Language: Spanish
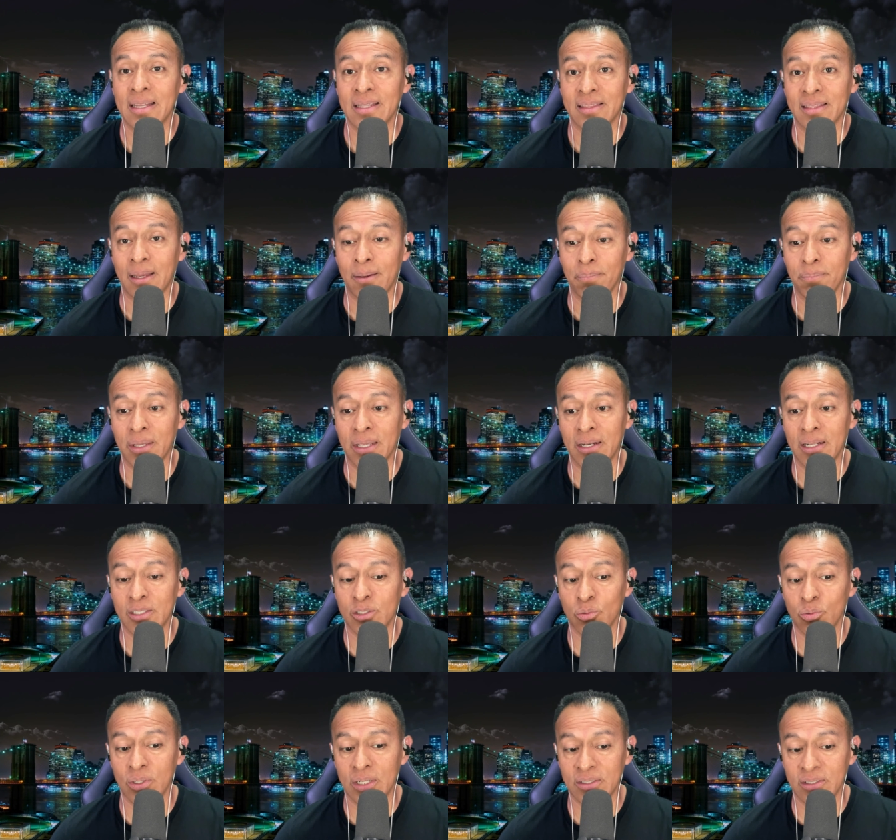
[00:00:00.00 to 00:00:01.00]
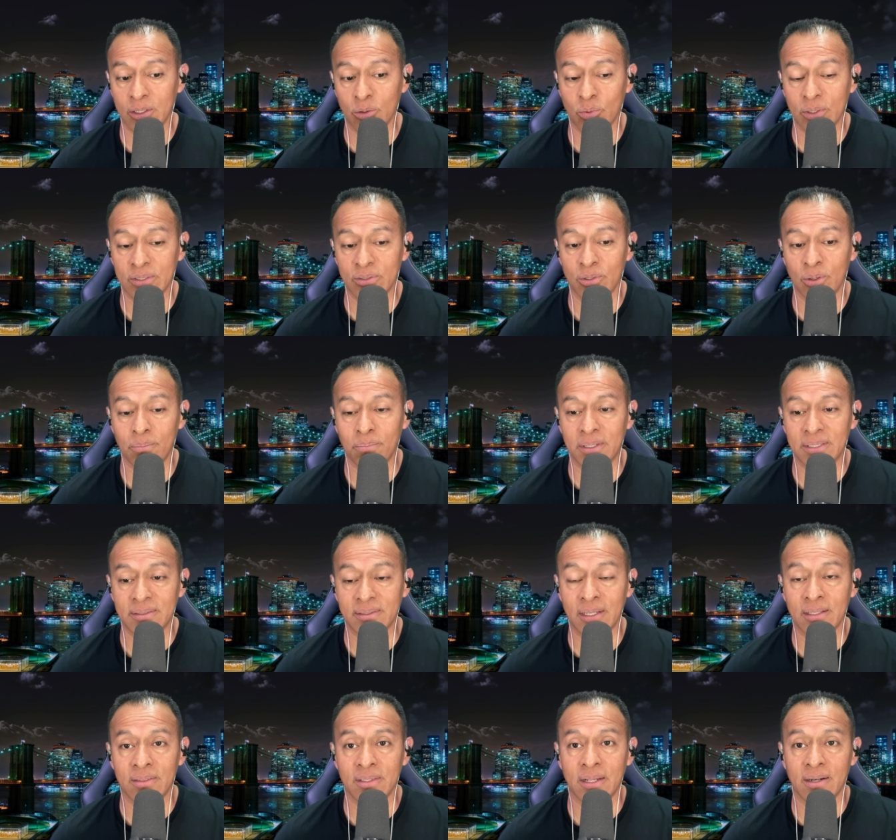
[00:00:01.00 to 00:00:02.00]
también es una situación
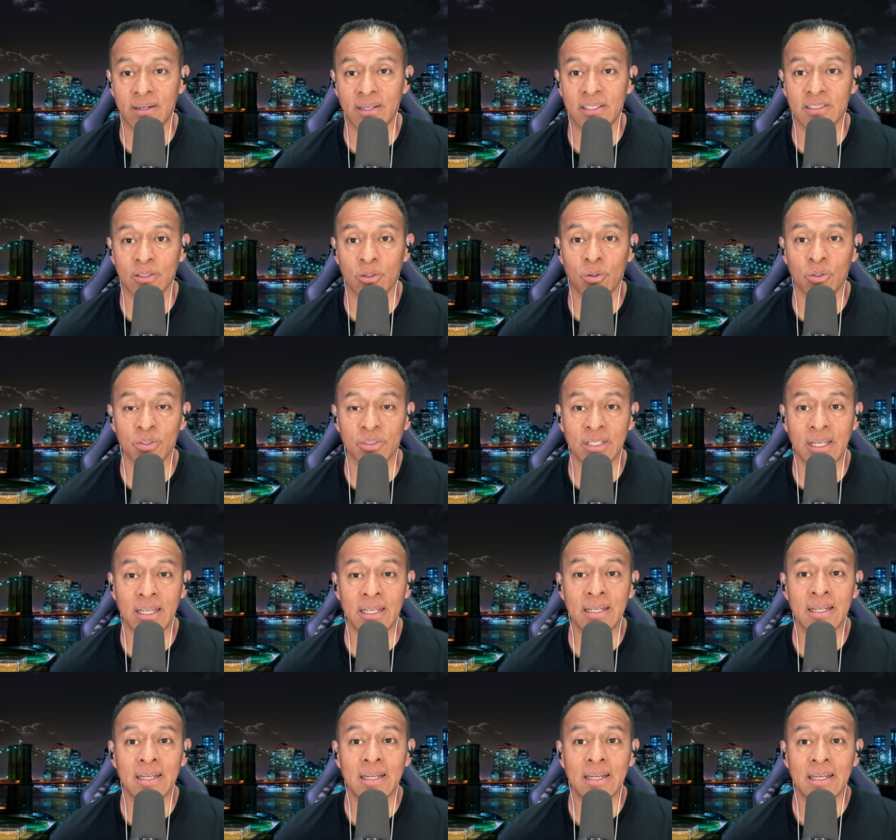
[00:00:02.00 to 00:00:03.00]
bastante arriesgosa